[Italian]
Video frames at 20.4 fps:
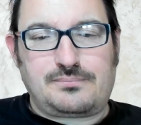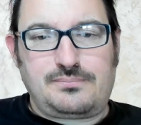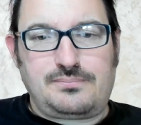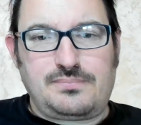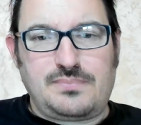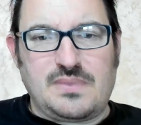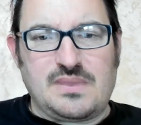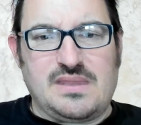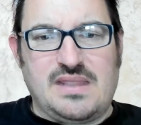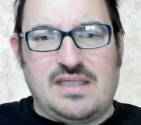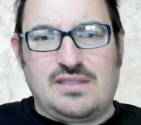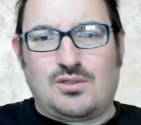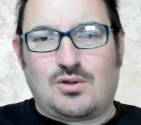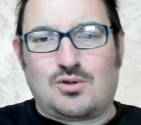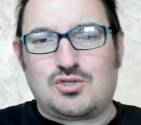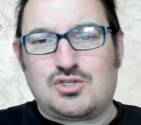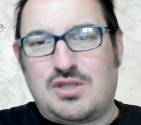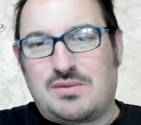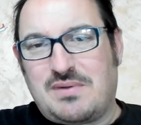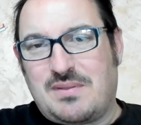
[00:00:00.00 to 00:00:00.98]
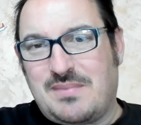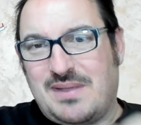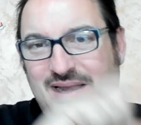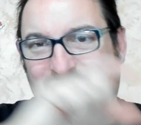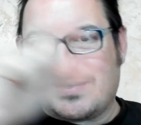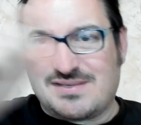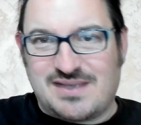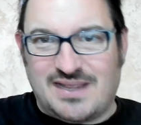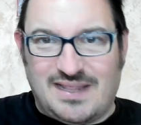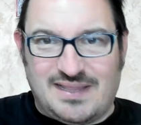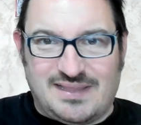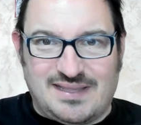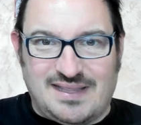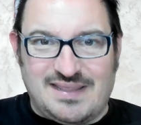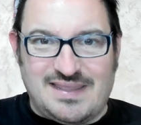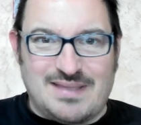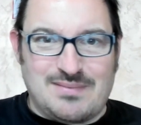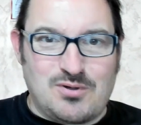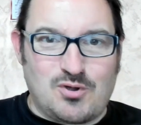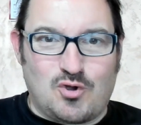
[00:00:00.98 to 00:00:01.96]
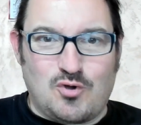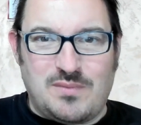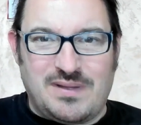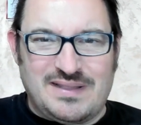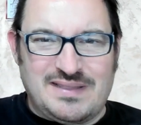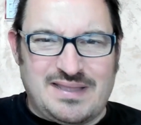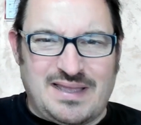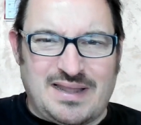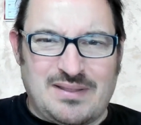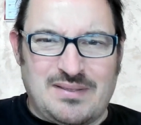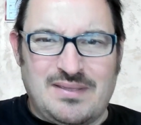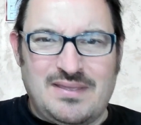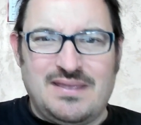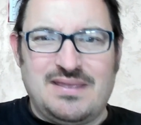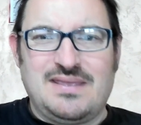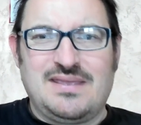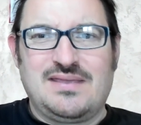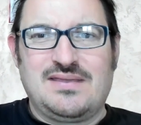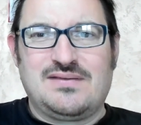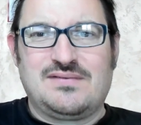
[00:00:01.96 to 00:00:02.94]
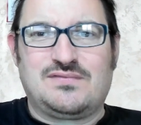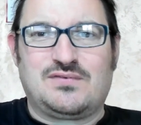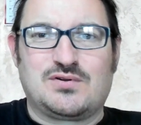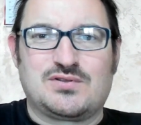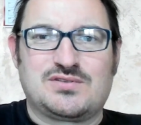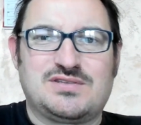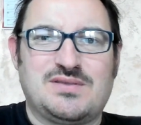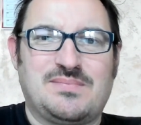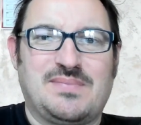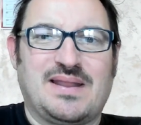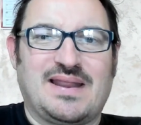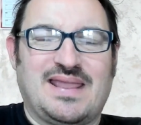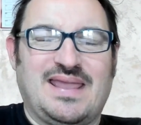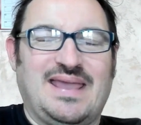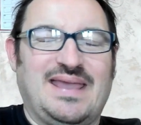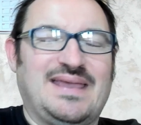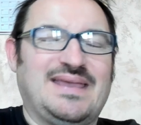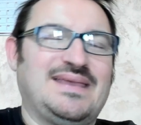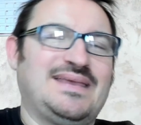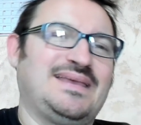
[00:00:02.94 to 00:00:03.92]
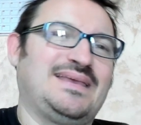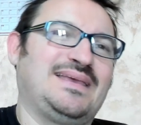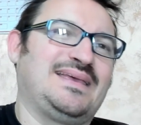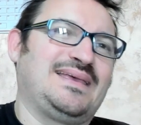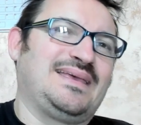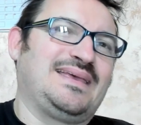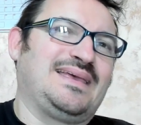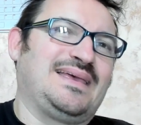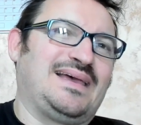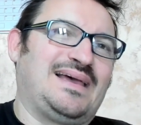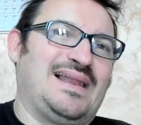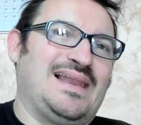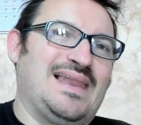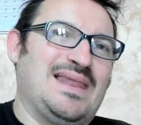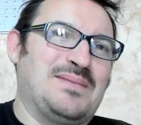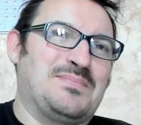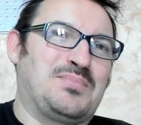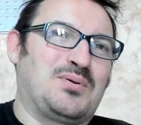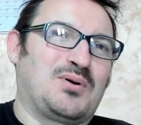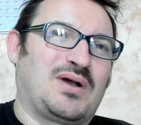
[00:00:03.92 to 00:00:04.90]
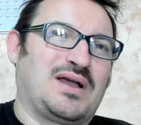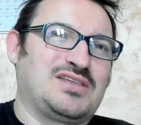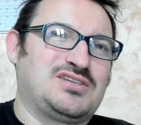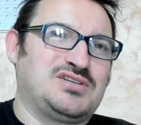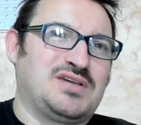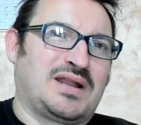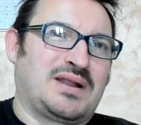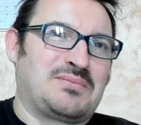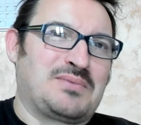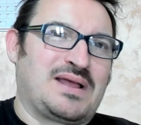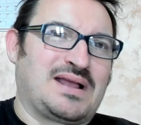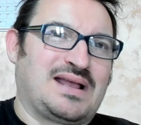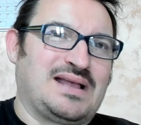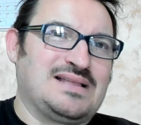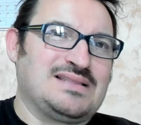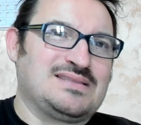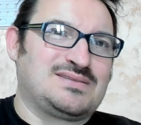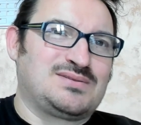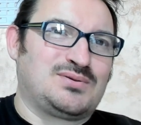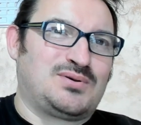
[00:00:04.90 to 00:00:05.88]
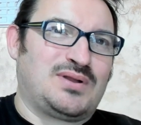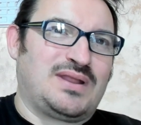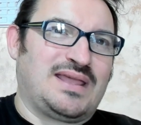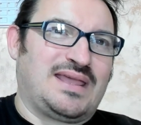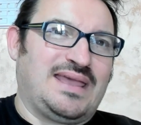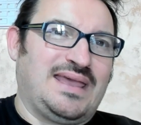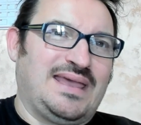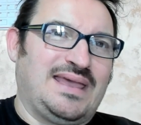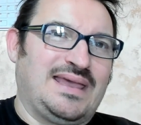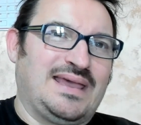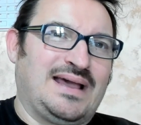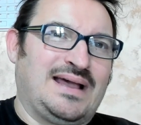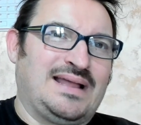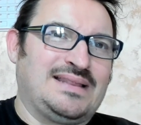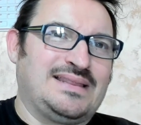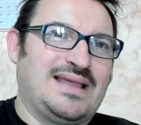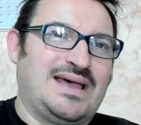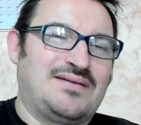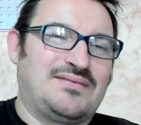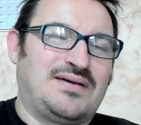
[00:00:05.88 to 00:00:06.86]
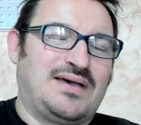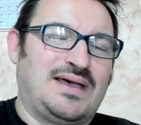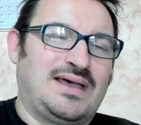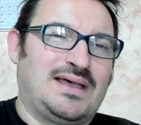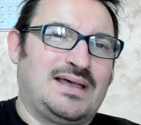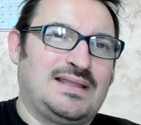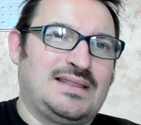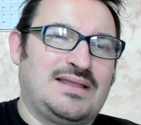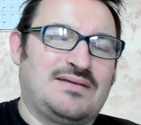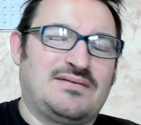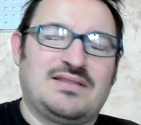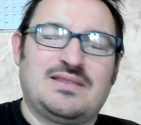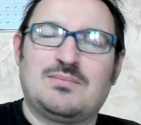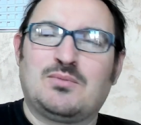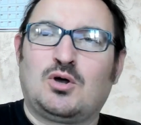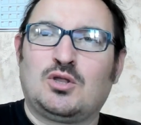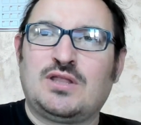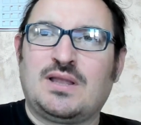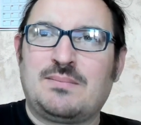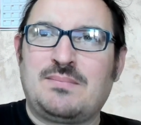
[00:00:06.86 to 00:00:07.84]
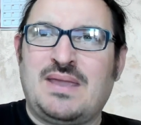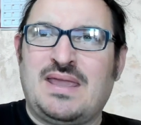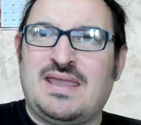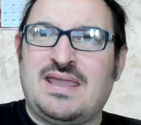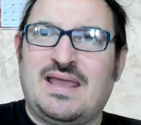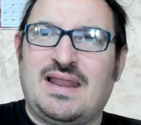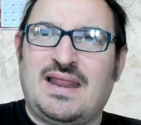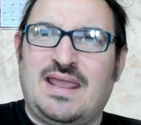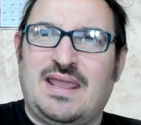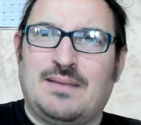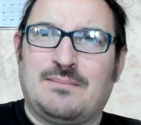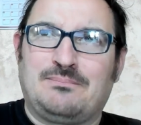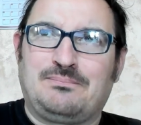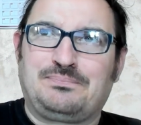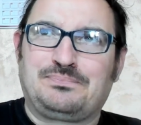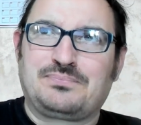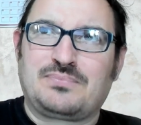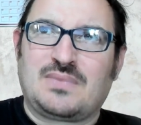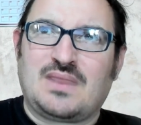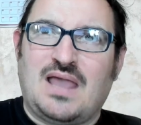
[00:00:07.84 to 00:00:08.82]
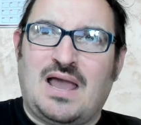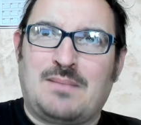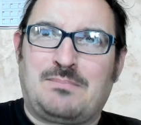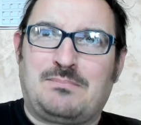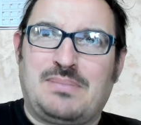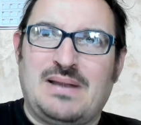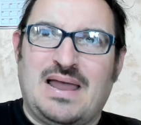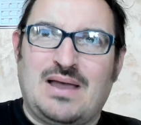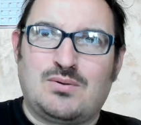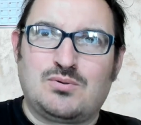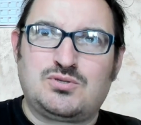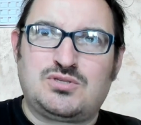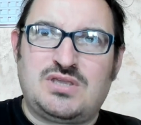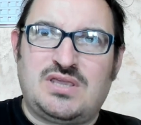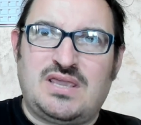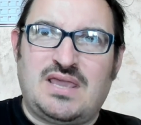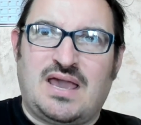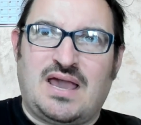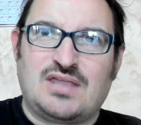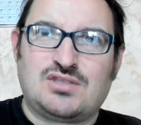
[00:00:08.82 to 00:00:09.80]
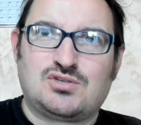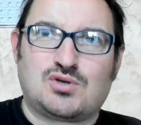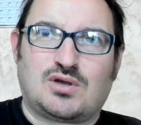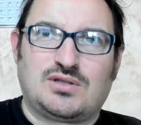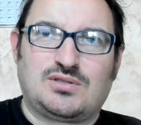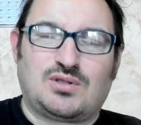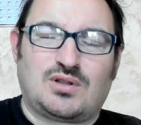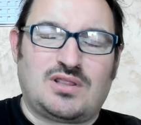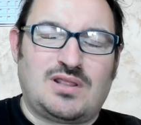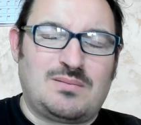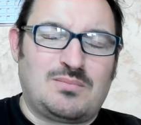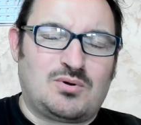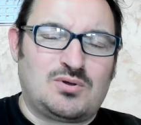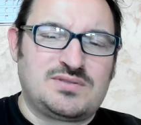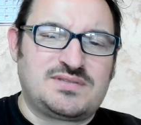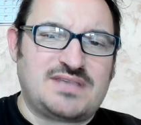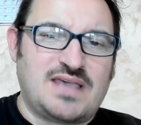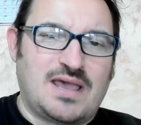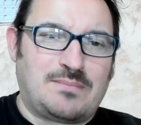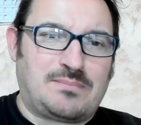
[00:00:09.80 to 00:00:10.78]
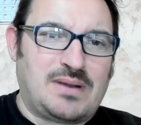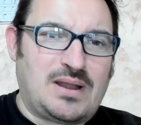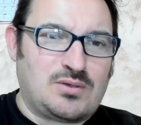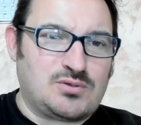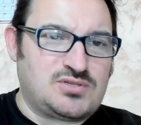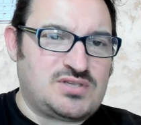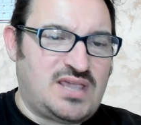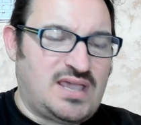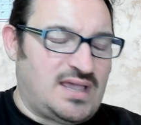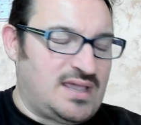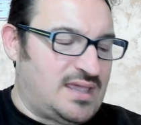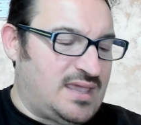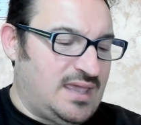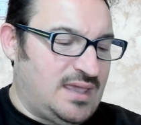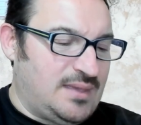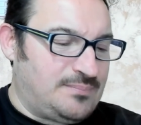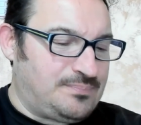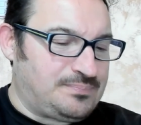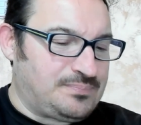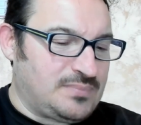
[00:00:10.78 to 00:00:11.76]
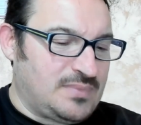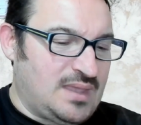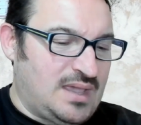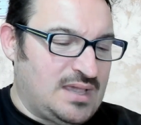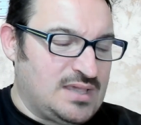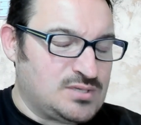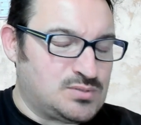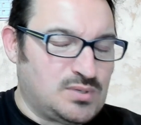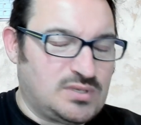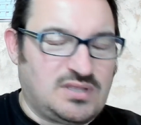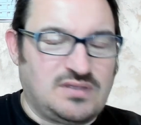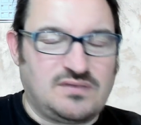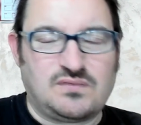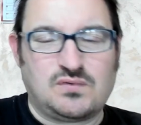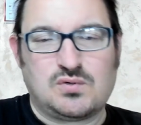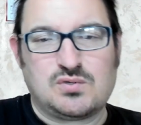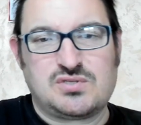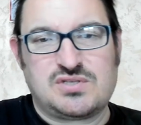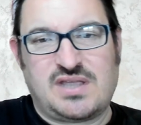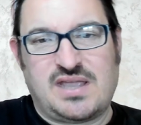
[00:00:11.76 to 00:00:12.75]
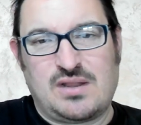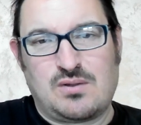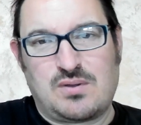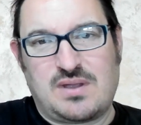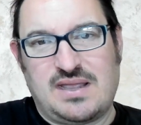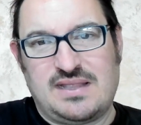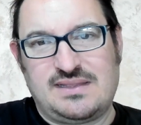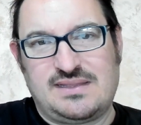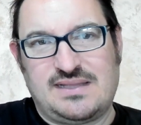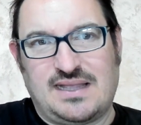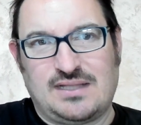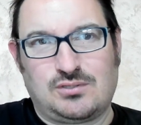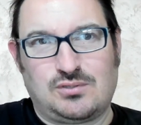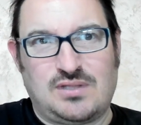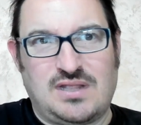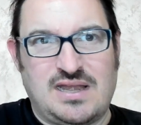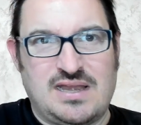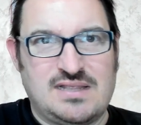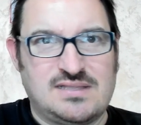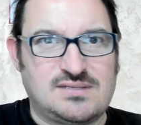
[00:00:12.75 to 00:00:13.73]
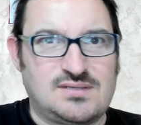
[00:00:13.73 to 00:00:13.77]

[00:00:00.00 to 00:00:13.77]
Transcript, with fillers: Dietro c'è una bella scritta andiamo a comandare forse perché all'epoca c'era una canzone che andava, andava di moda. Beh, ieri applausi ai giocatori del Monza e applausi anche ai suoi tifosi che hanno cantato dall'inizio alla